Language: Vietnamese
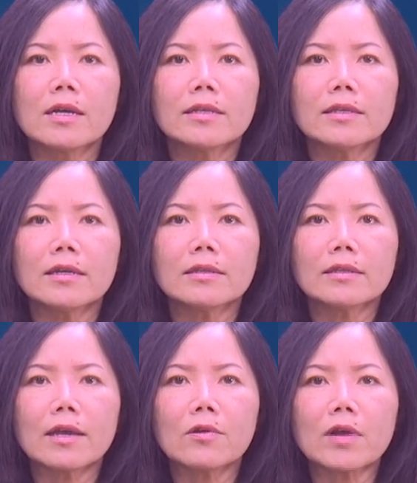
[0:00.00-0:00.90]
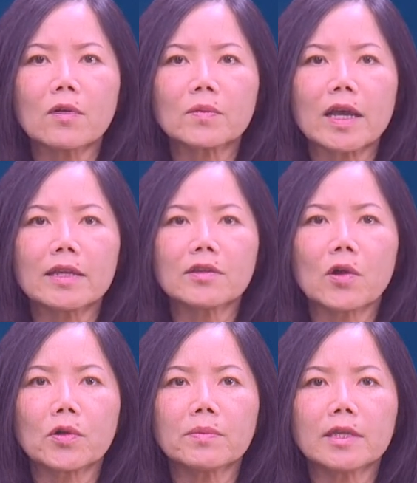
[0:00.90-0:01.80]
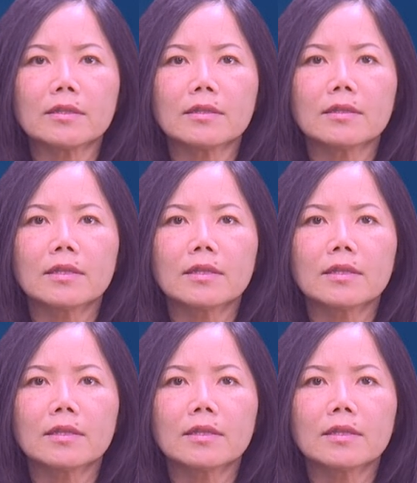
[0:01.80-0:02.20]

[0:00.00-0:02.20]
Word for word: nhưng nếu không thay đổi mình